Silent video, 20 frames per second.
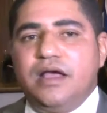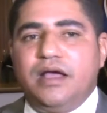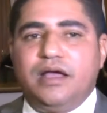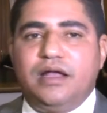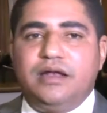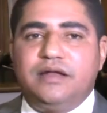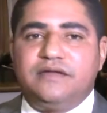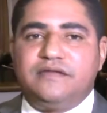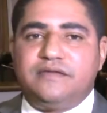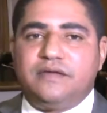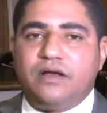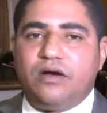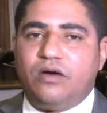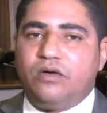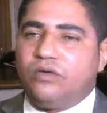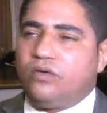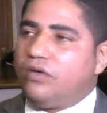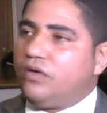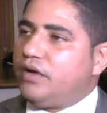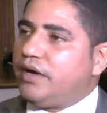eles
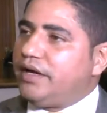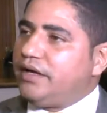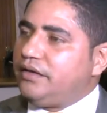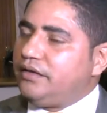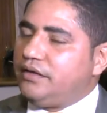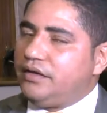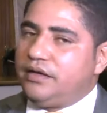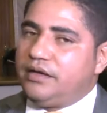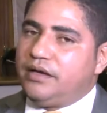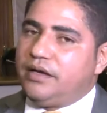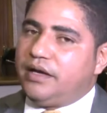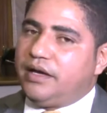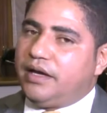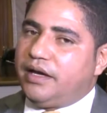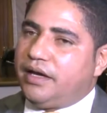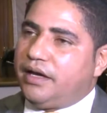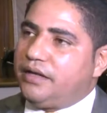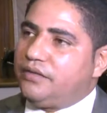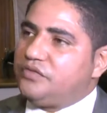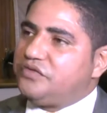ocorrem
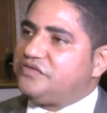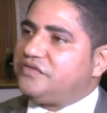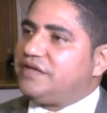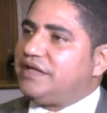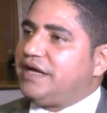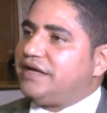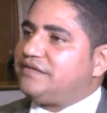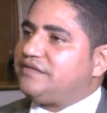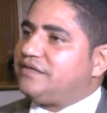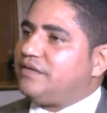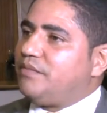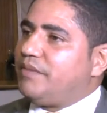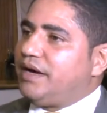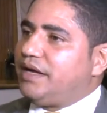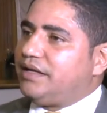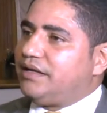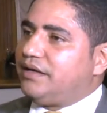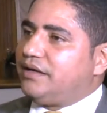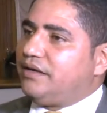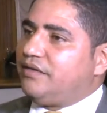é, nos finais de
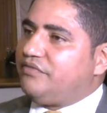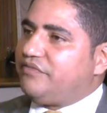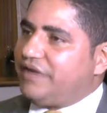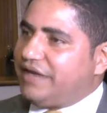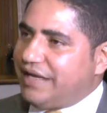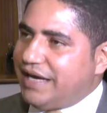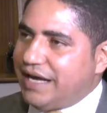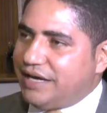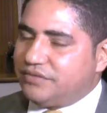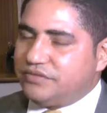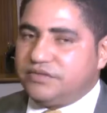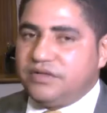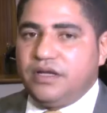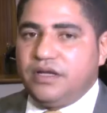semana e feriados.